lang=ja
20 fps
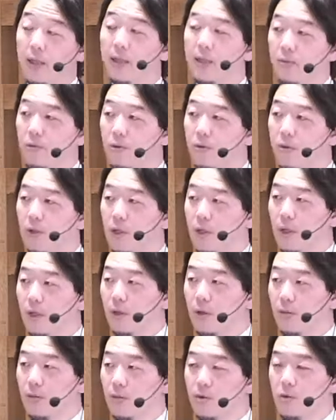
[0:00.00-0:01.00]
たものだけ
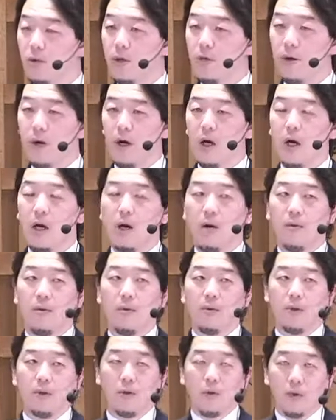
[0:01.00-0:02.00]
れどもそれは
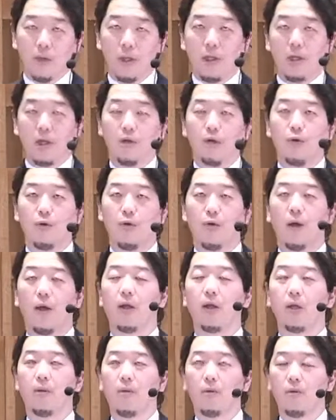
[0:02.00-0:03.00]
より不
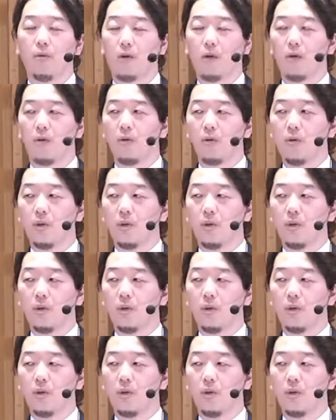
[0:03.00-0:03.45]
変なものに